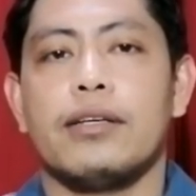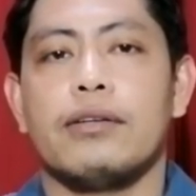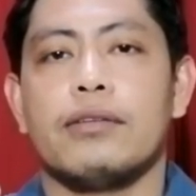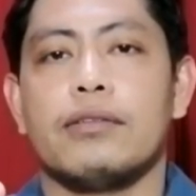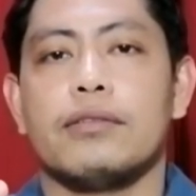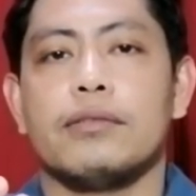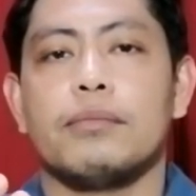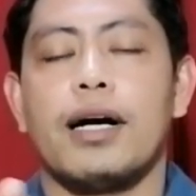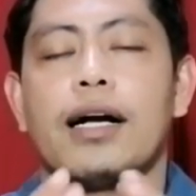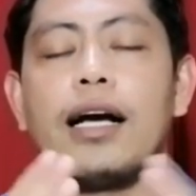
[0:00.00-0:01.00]

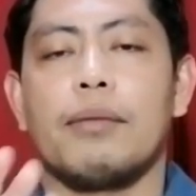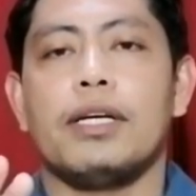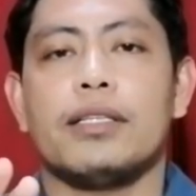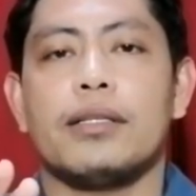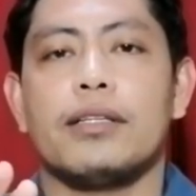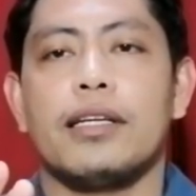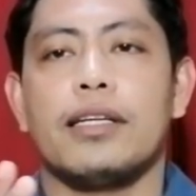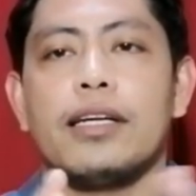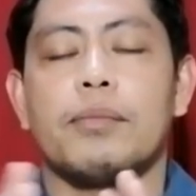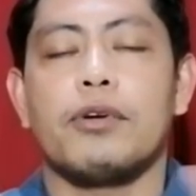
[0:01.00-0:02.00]
Yung mga gamit,
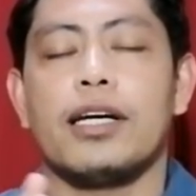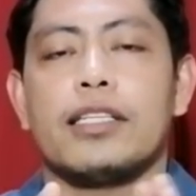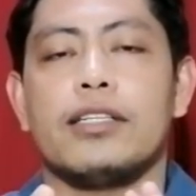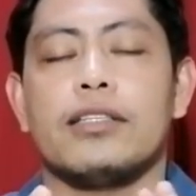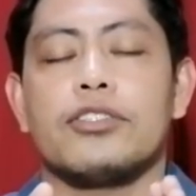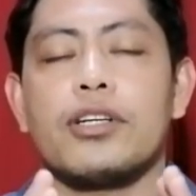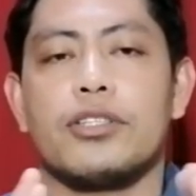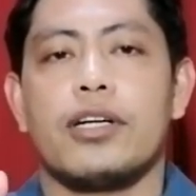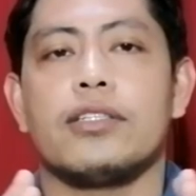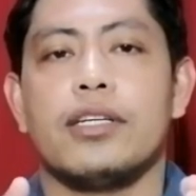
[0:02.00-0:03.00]
hindi na po natin
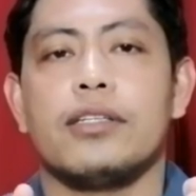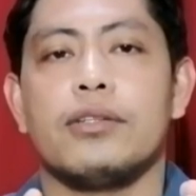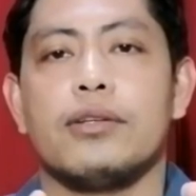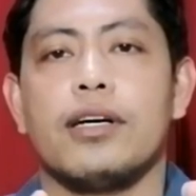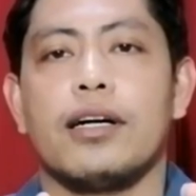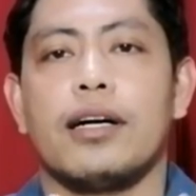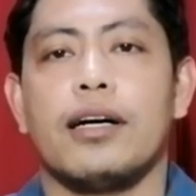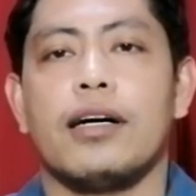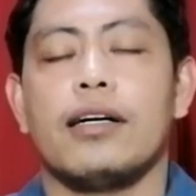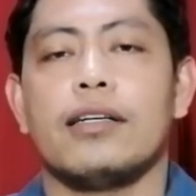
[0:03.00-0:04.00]
chachargean yun ng
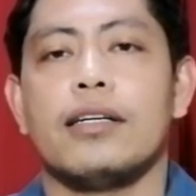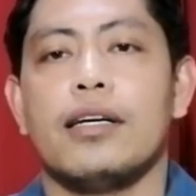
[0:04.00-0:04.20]
uh,